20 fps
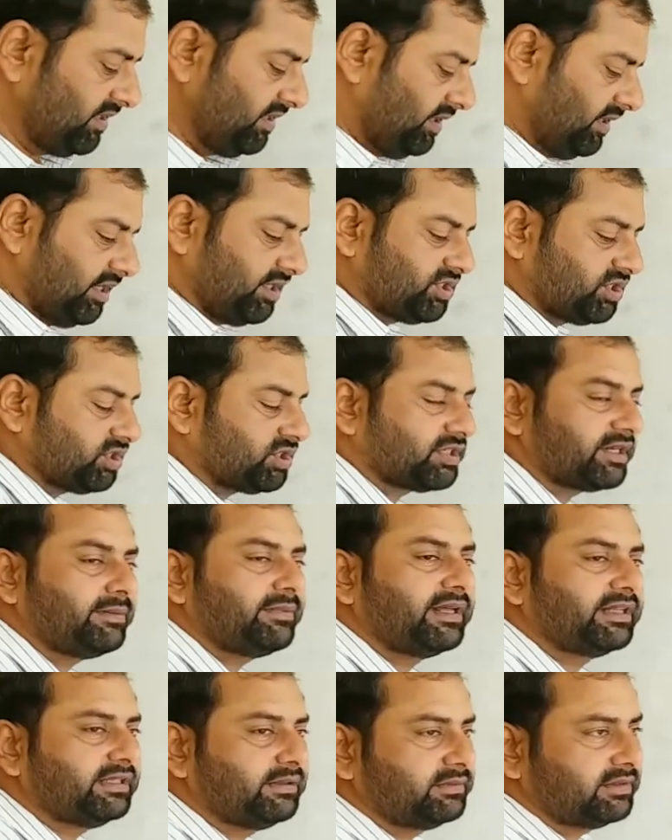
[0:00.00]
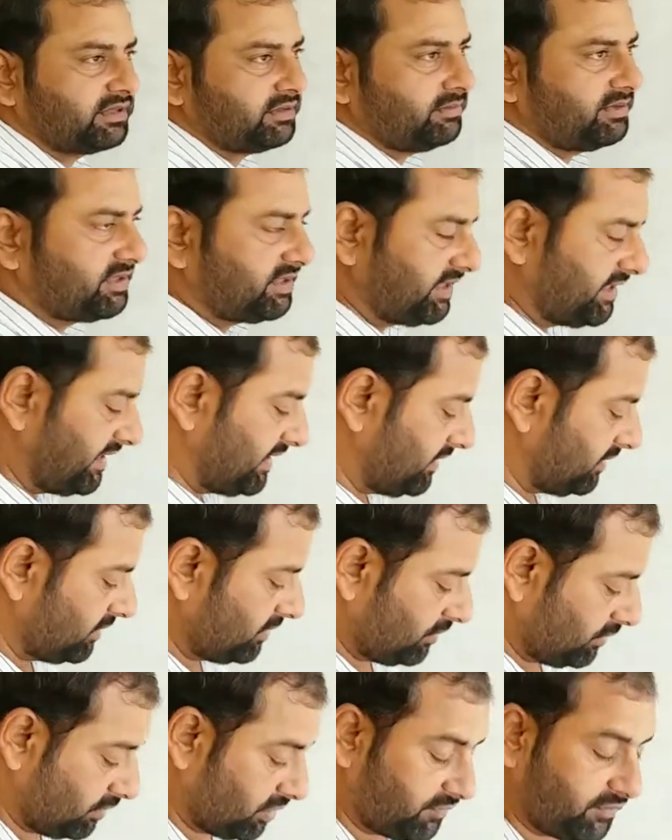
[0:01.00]
एक चित्र के माध्यम से समझते हैं
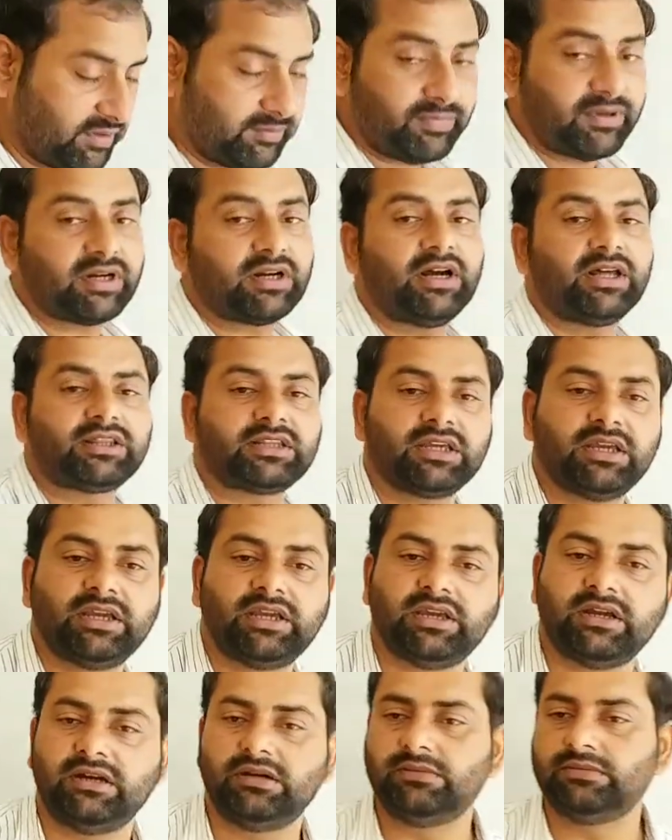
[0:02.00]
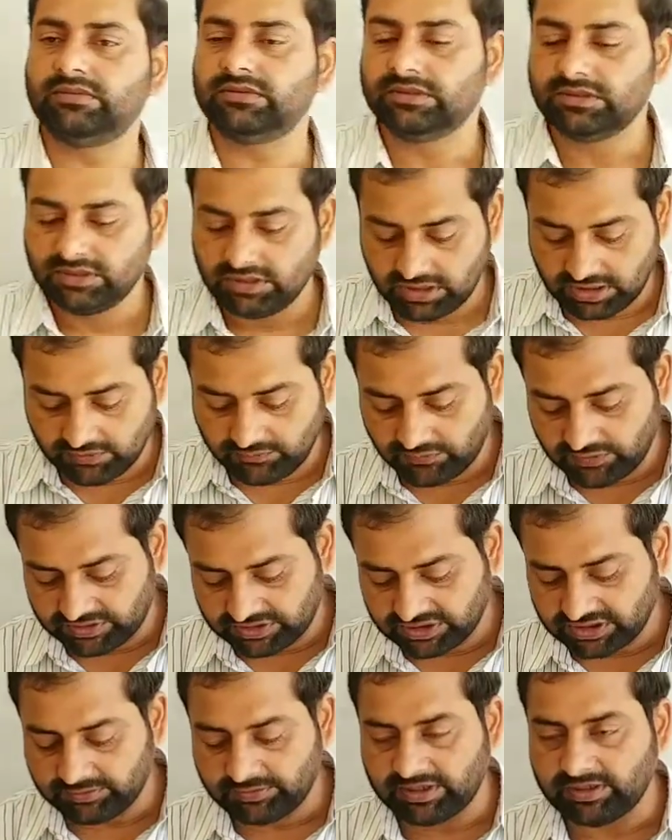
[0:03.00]
और फिर प्रकाश के हम
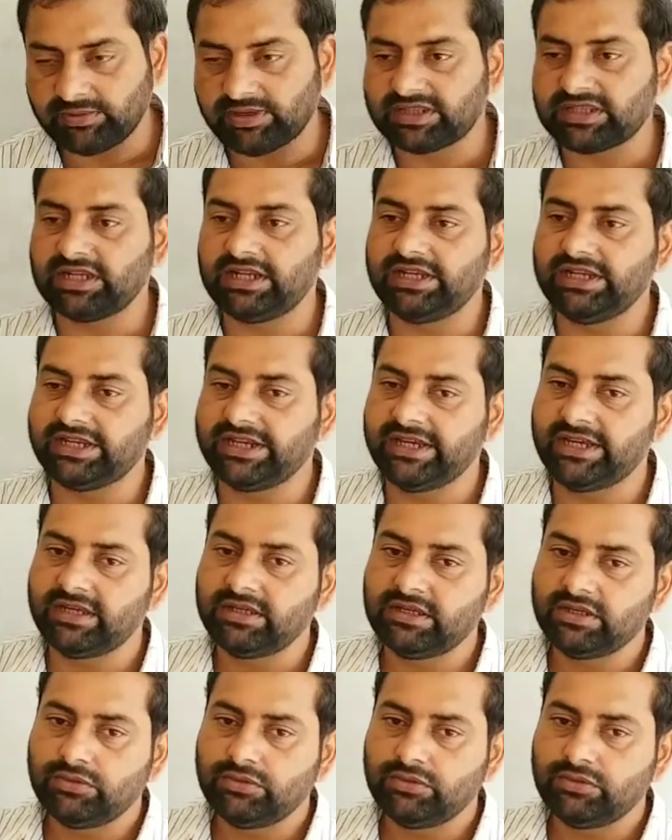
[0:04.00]
अपवर्धन की परिभाषा लेंगे